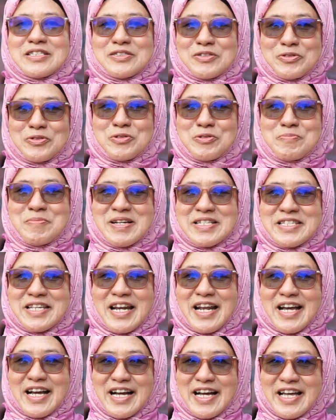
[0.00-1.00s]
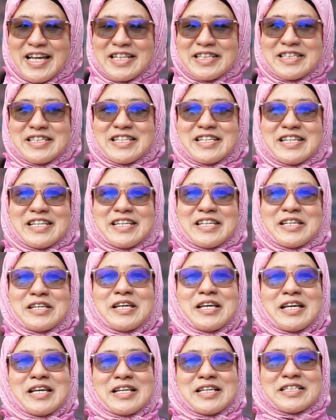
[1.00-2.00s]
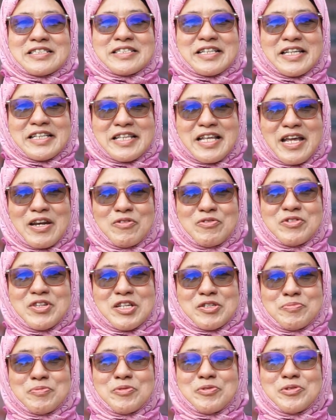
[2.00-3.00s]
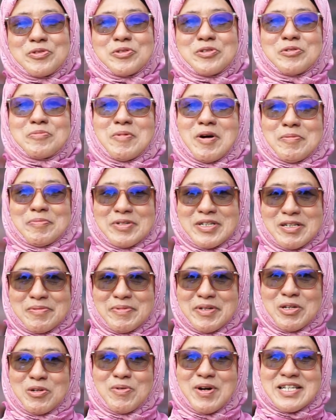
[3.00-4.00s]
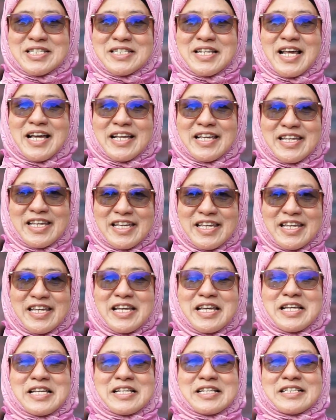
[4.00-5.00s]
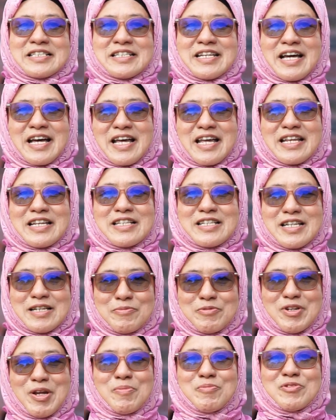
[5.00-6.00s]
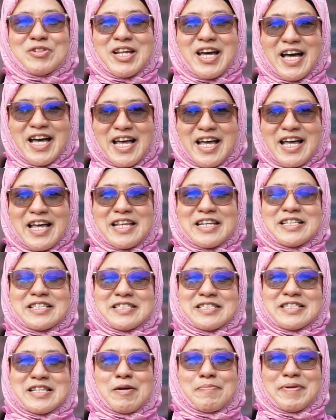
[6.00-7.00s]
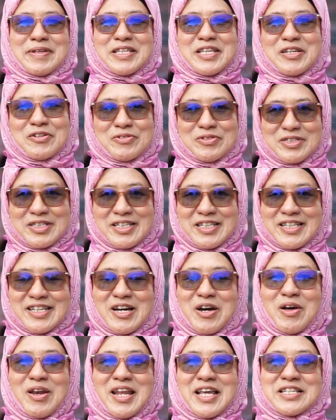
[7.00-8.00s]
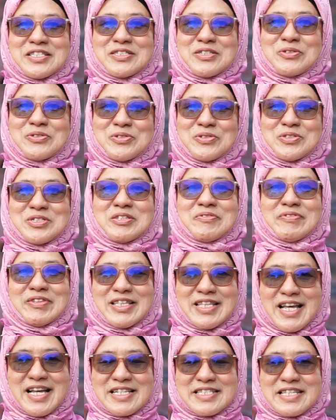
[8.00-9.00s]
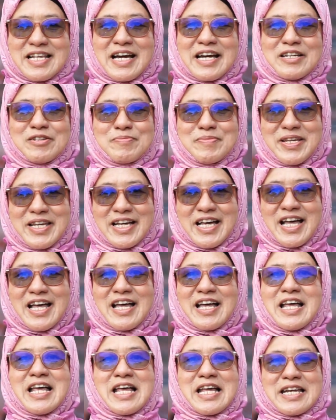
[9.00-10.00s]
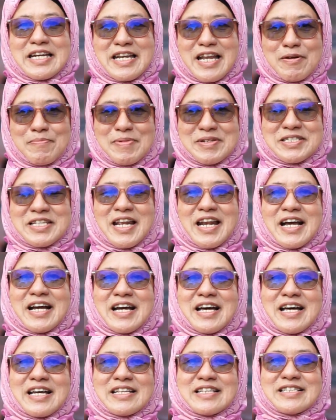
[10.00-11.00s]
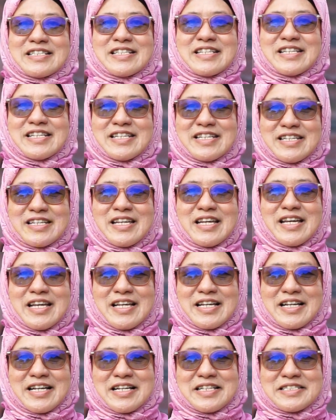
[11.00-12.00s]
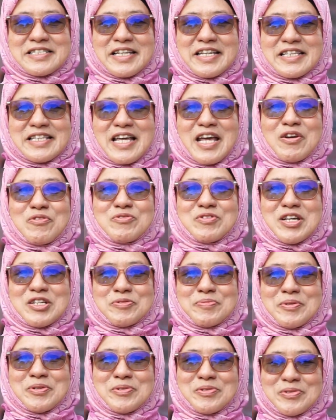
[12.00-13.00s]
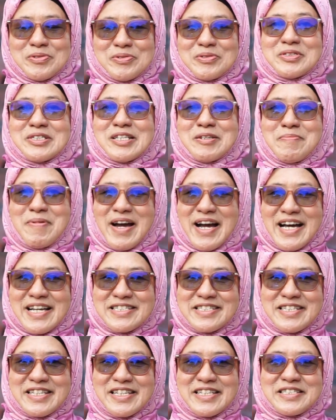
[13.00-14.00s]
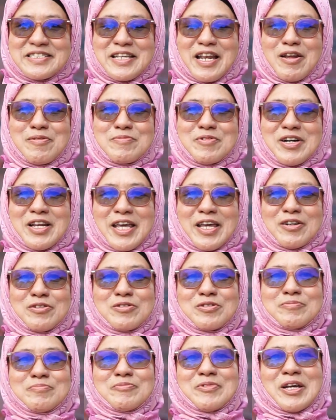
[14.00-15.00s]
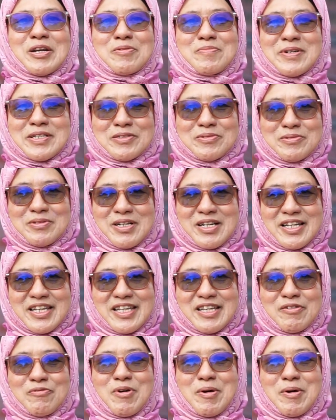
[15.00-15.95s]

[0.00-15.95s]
seluruh masyarakat di sekitar Uncas Bengkulu maupun lebih luas lagi dan mudah-mudahan dapat diikuti oleh seluruh sivitas akademika dan masyarakat di uh, sekitar Uncas Bengkulu. Terima kasih. Assalamualaikum warahmatullahi